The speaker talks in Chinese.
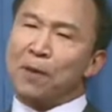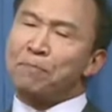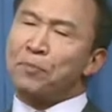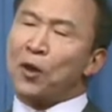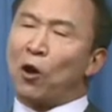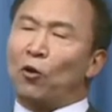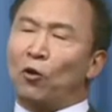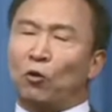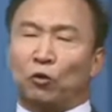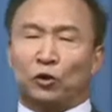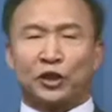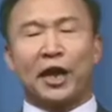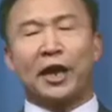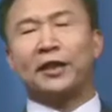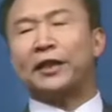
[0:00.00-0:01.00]
表
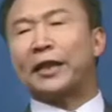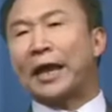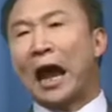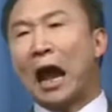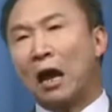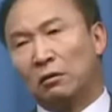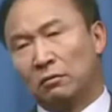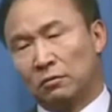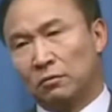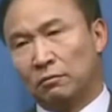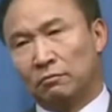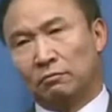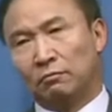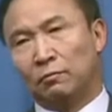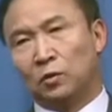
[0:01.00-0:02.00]
现的呀。
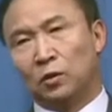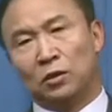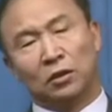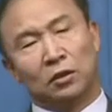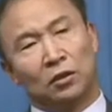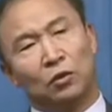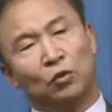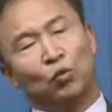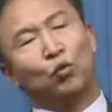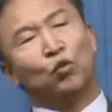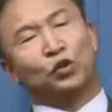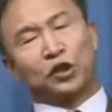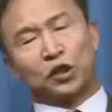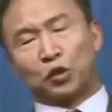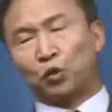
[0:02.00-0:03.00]
物
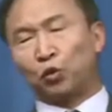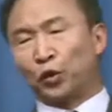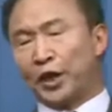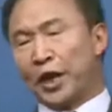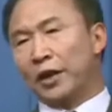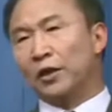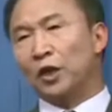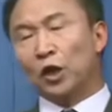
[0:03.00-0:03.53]
质出也，